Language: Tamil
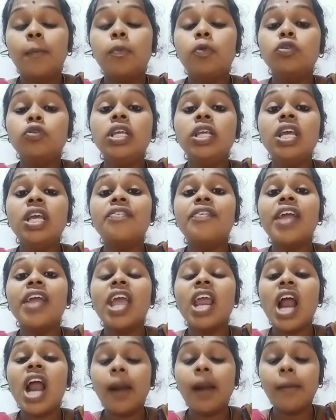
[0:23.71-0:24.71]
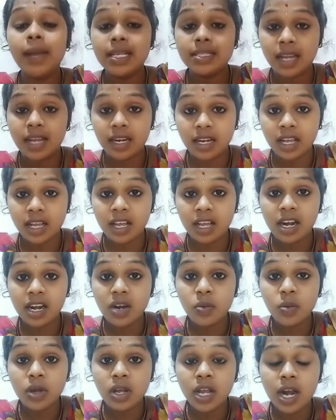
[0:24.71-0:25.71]
புதிய வேளாண்மை சட்டங்கள்
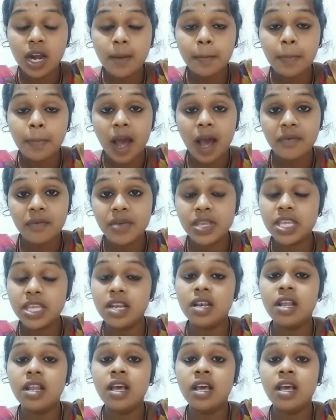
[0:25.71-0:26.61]
உங்கள் பார்வையில்